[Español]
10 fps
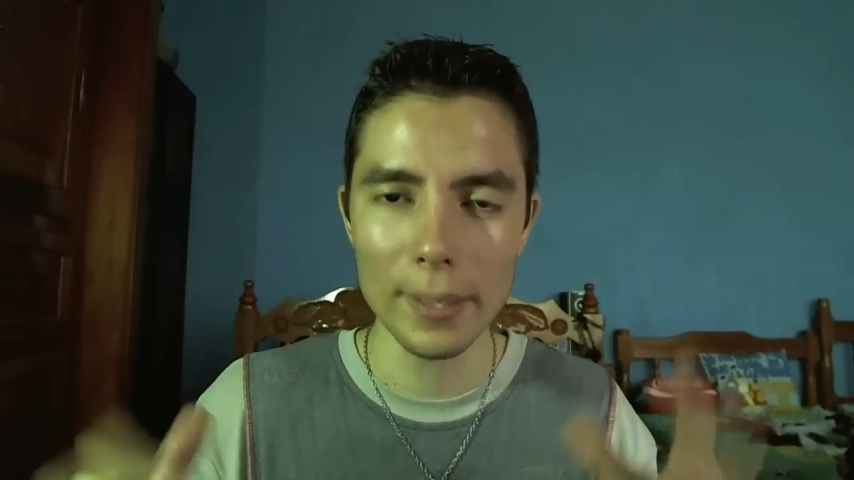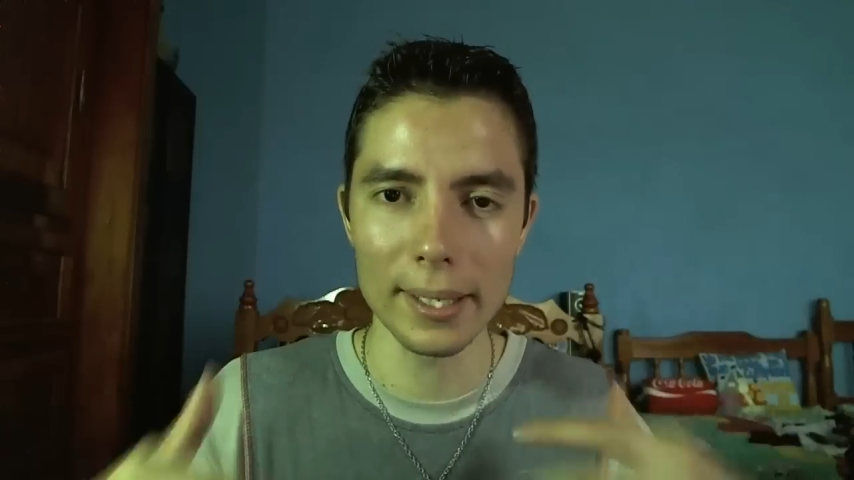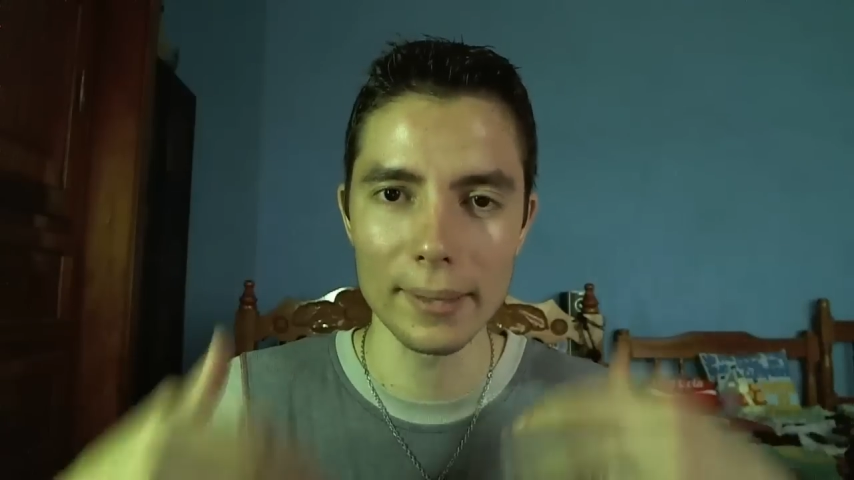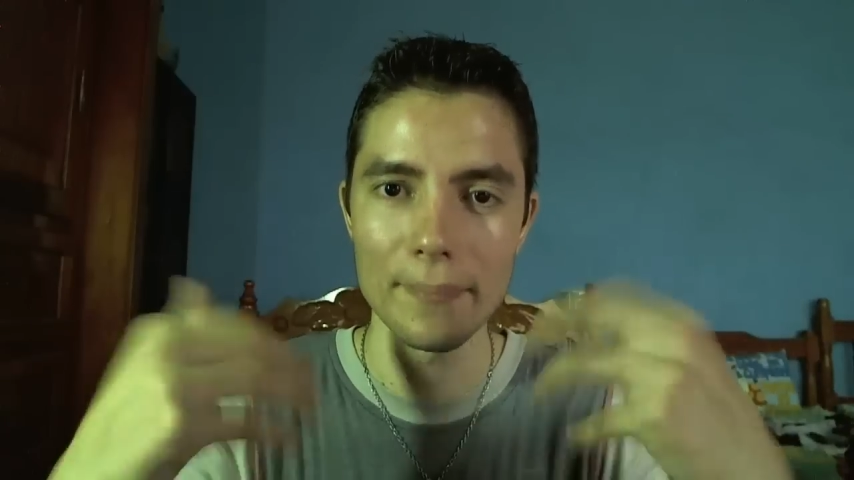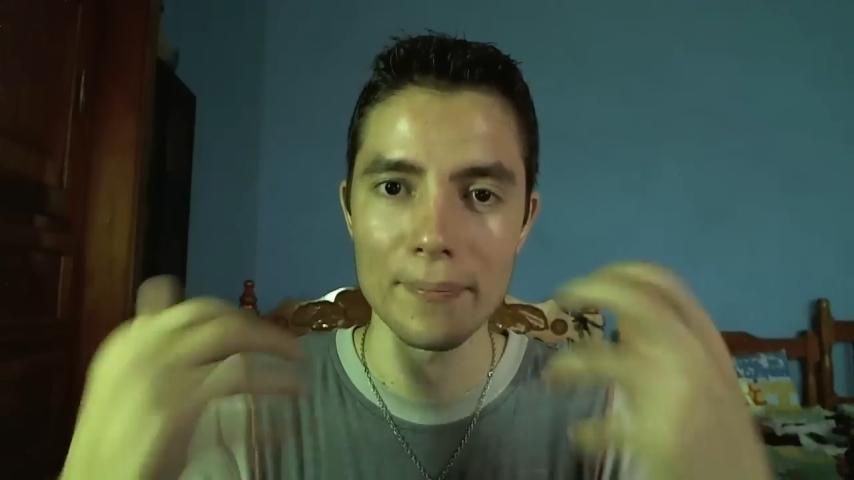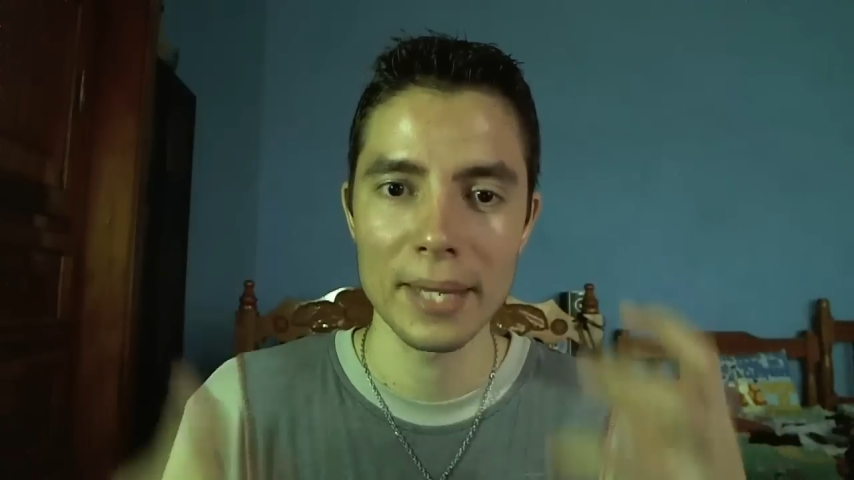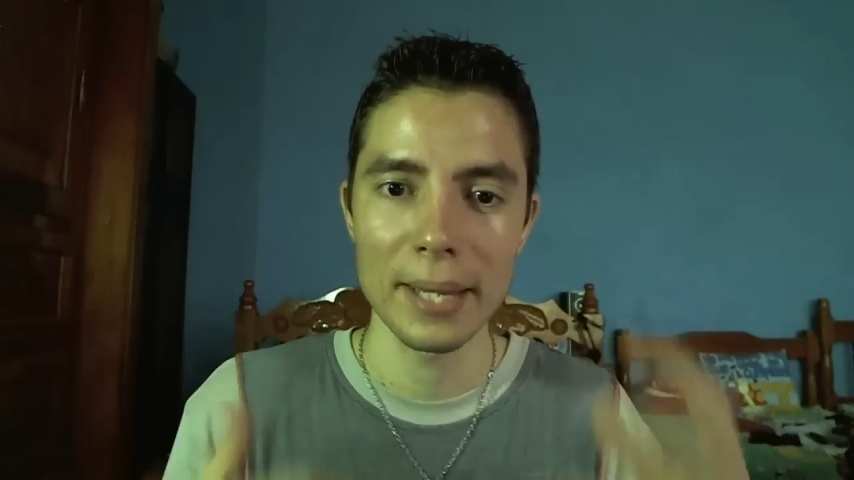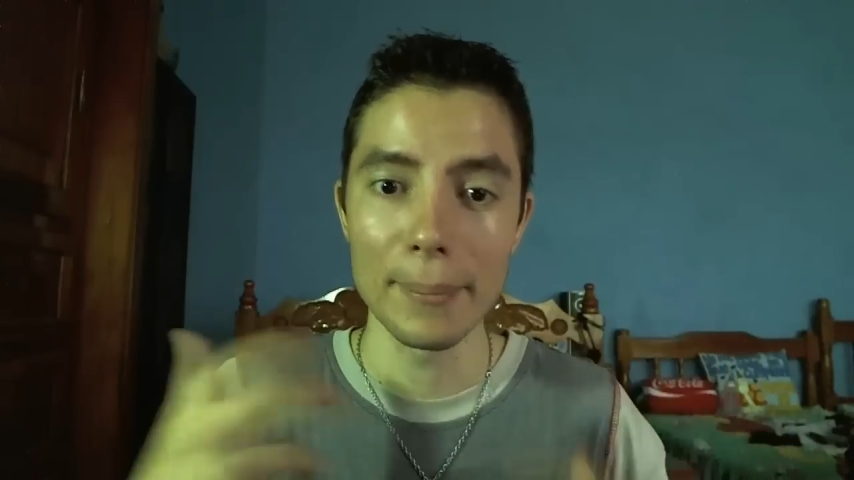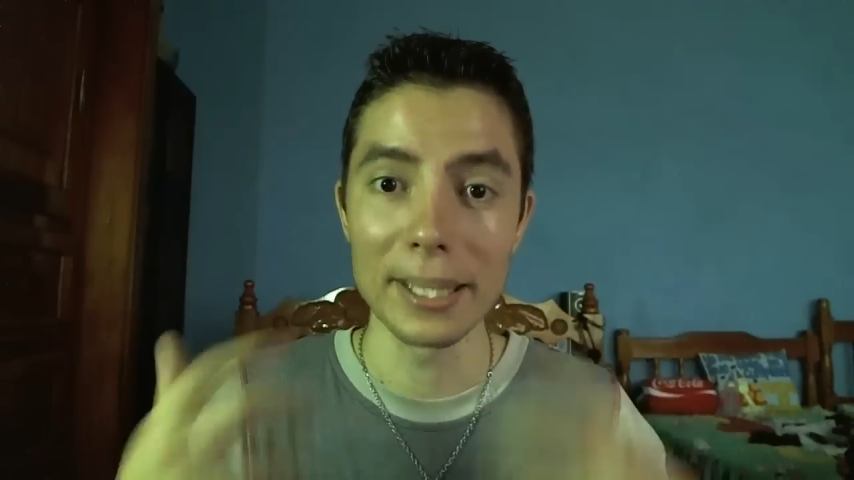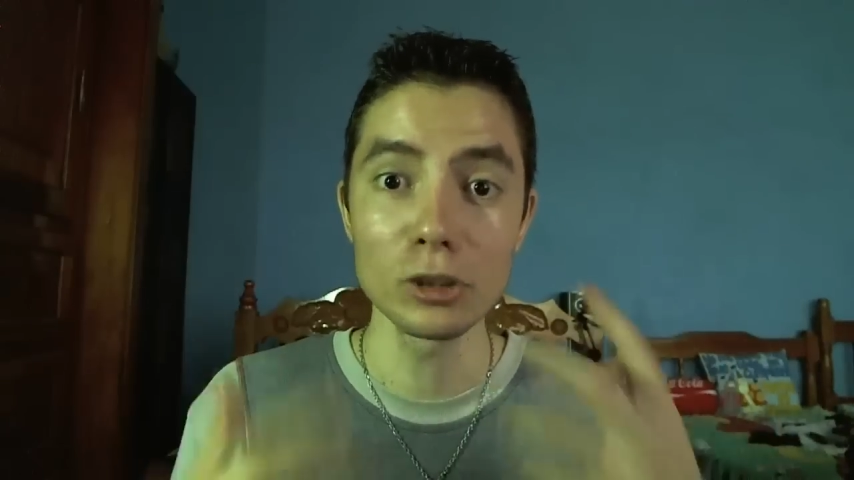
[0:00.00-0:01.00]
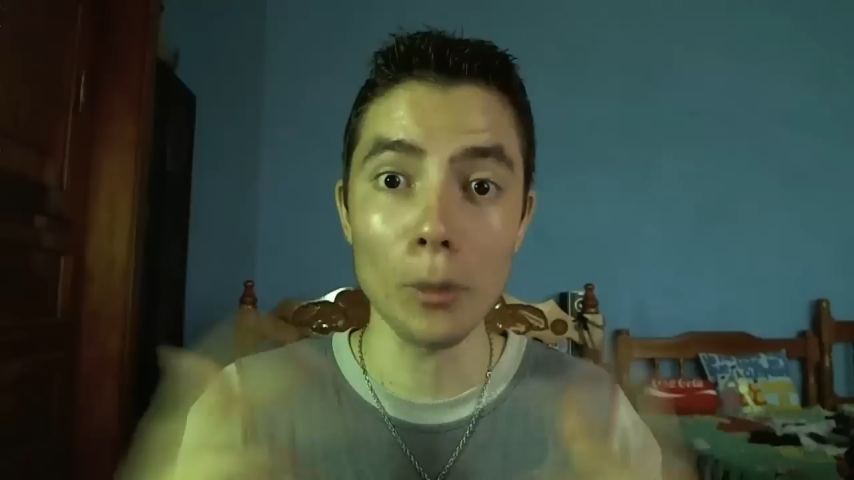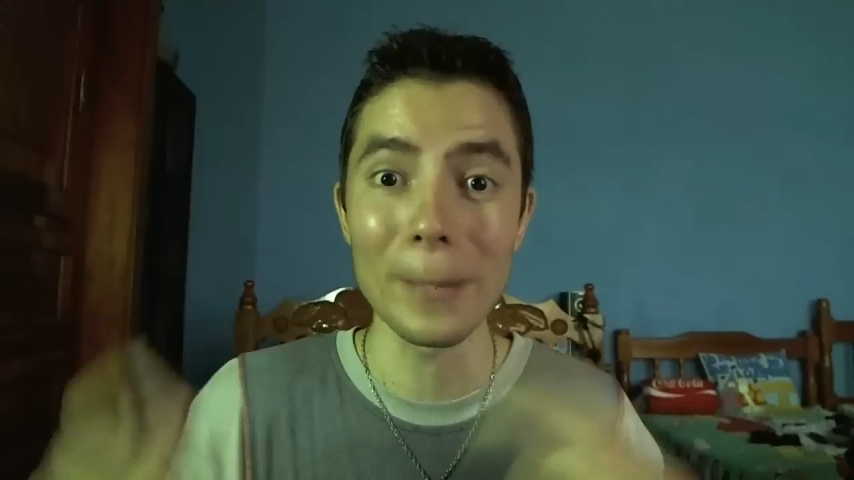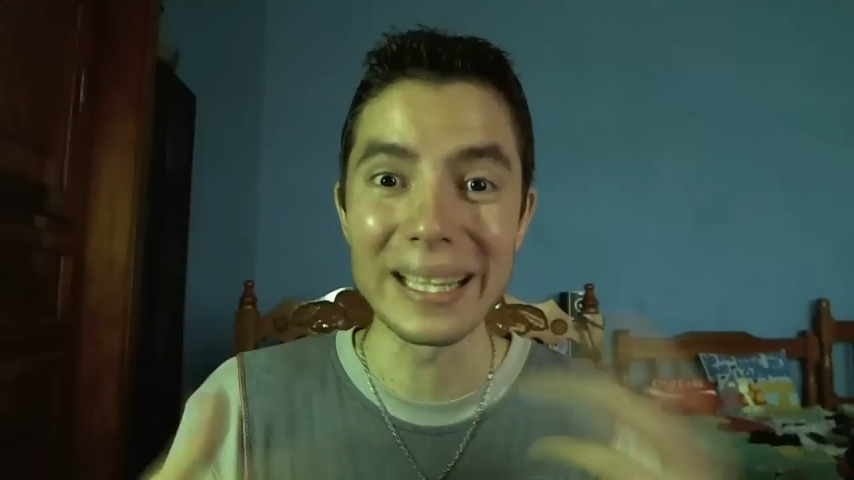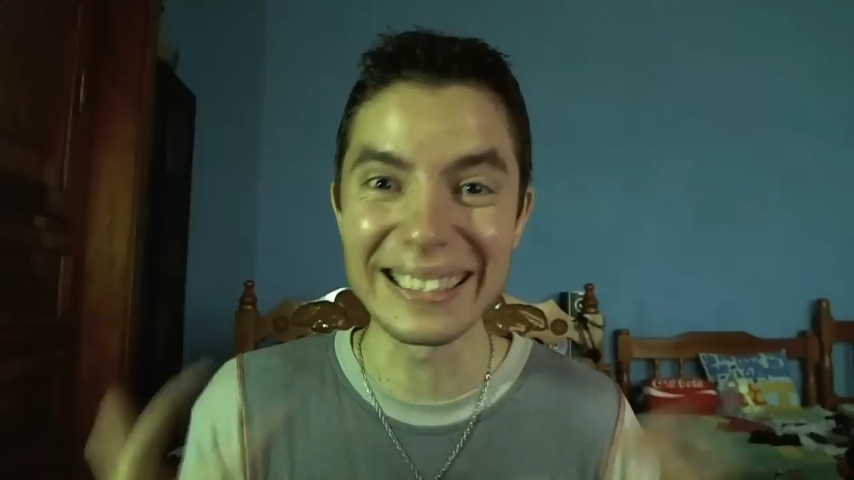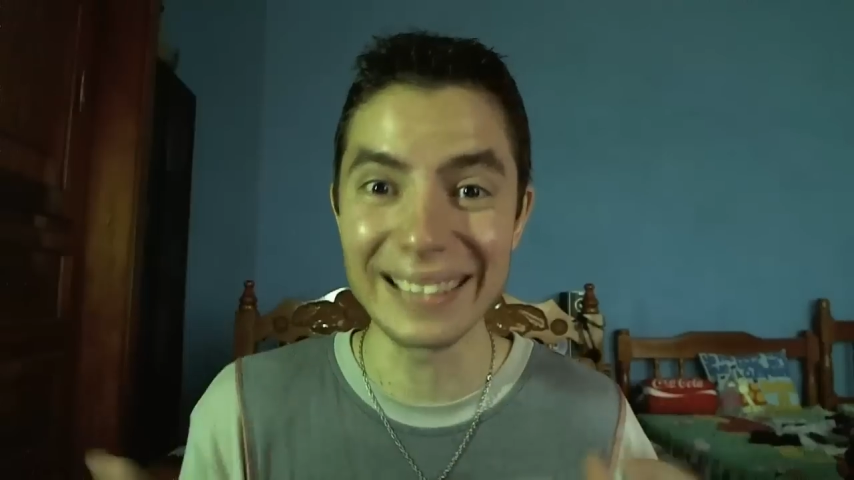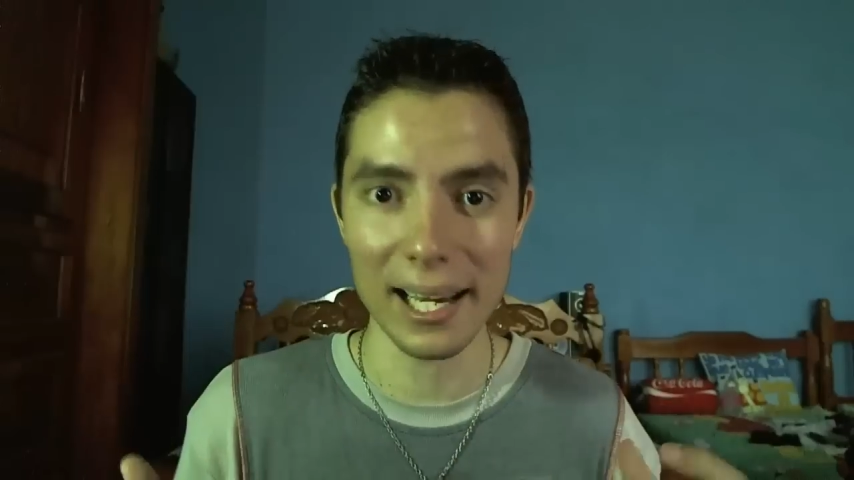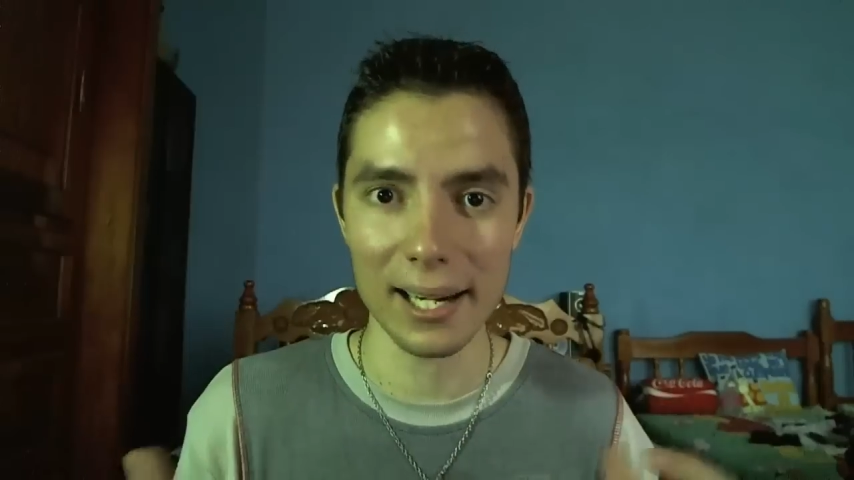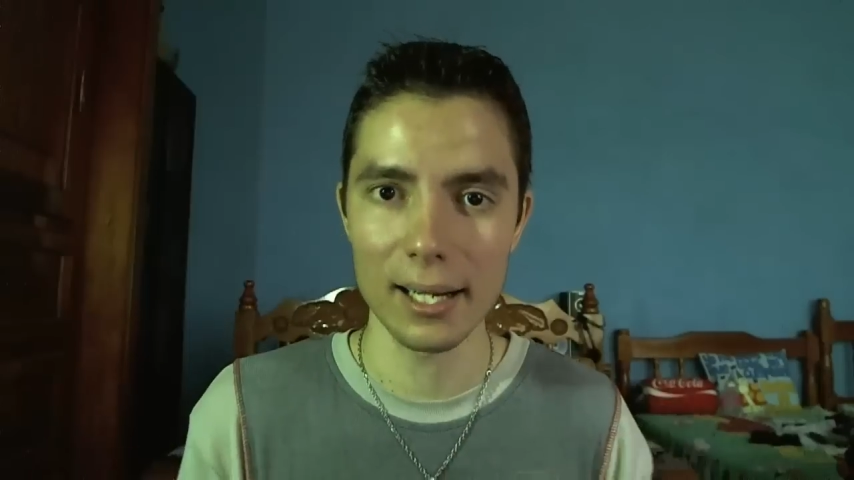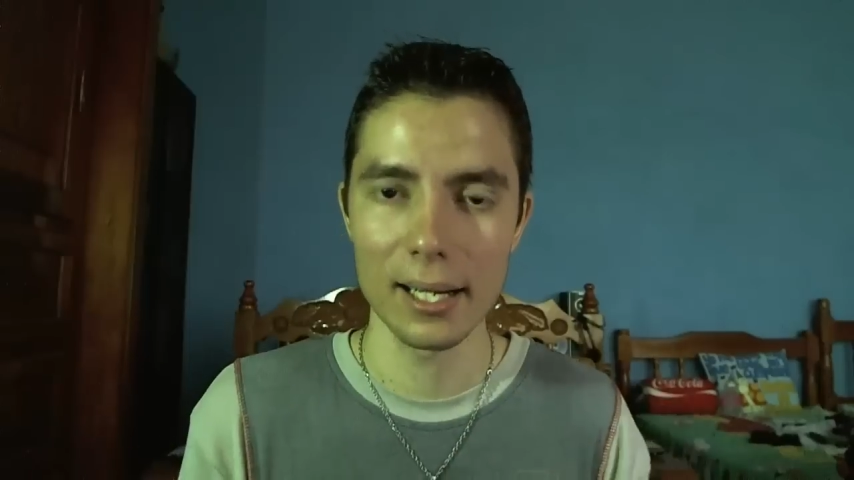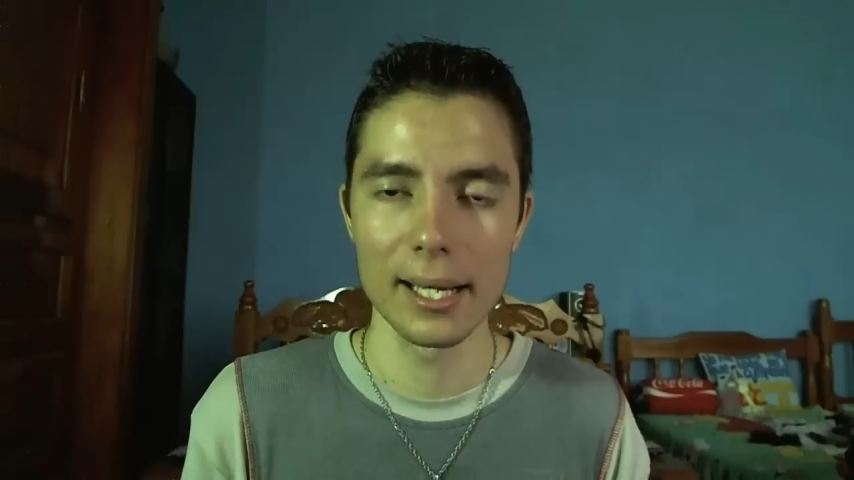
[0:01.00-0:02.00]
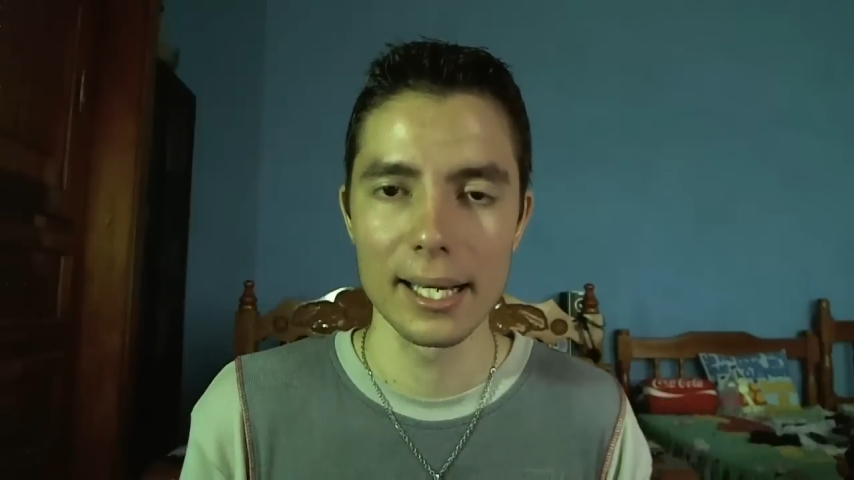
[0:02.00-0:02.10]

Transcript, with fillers: Me, me hizo pensar